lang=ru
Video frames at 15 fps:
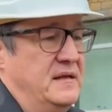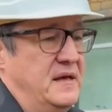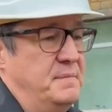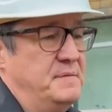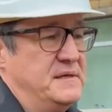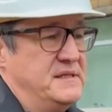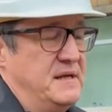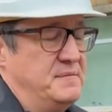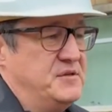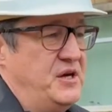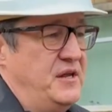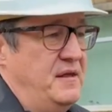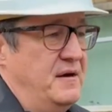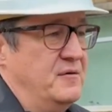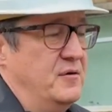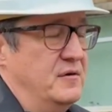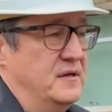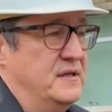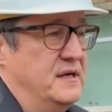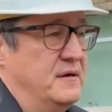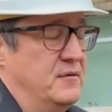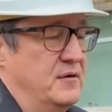теплоснабжения
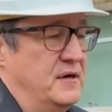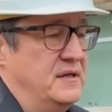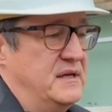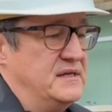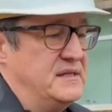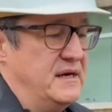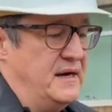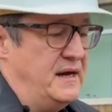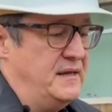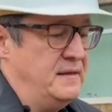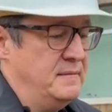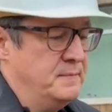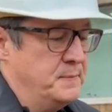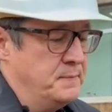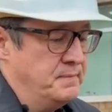голода, города Сарань,